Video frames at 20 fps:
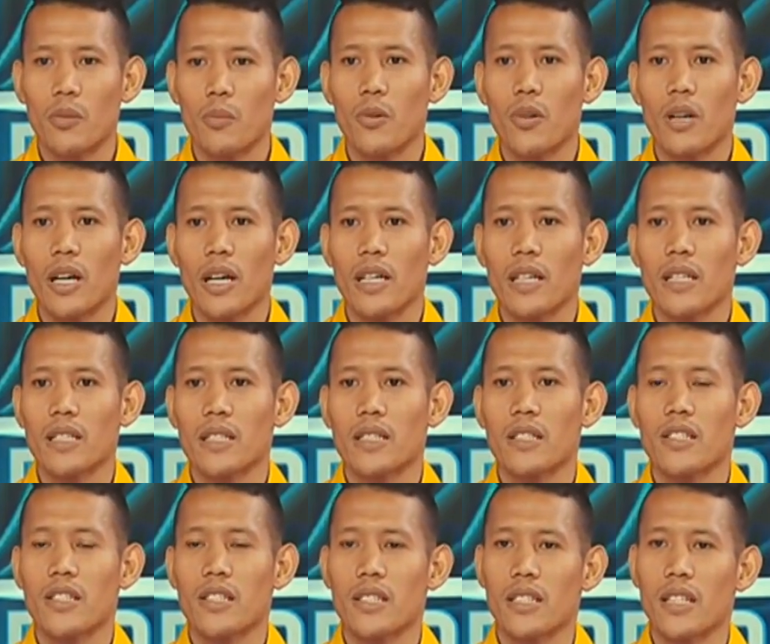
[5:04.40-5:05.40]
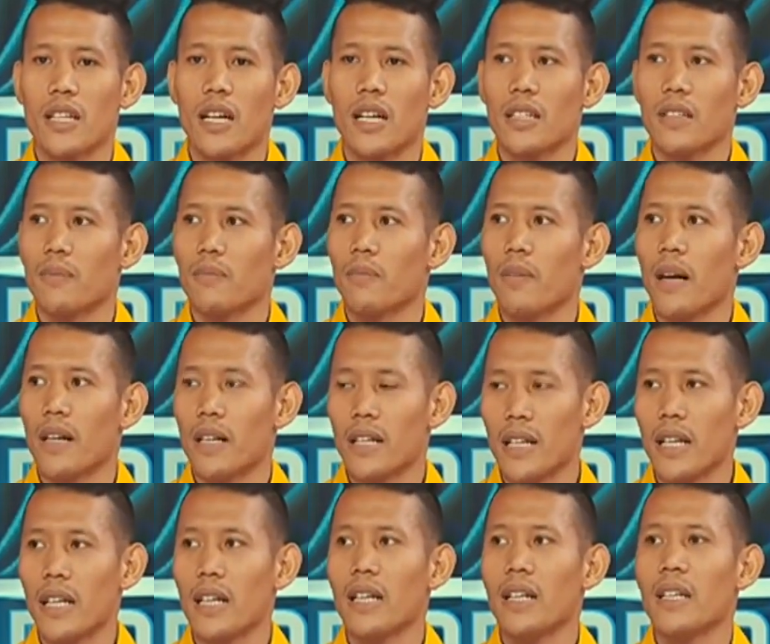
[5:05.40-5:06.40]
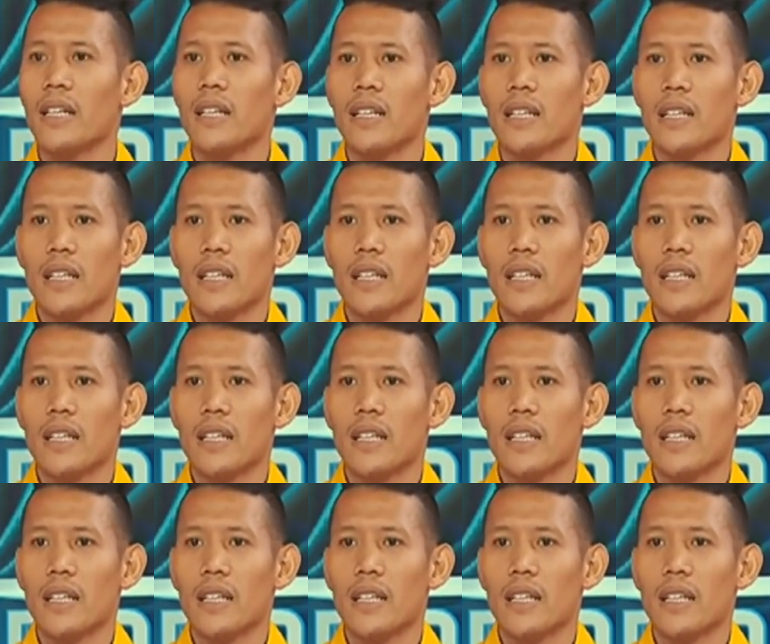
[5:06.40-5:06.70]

ko po kay Sir Scott Parel.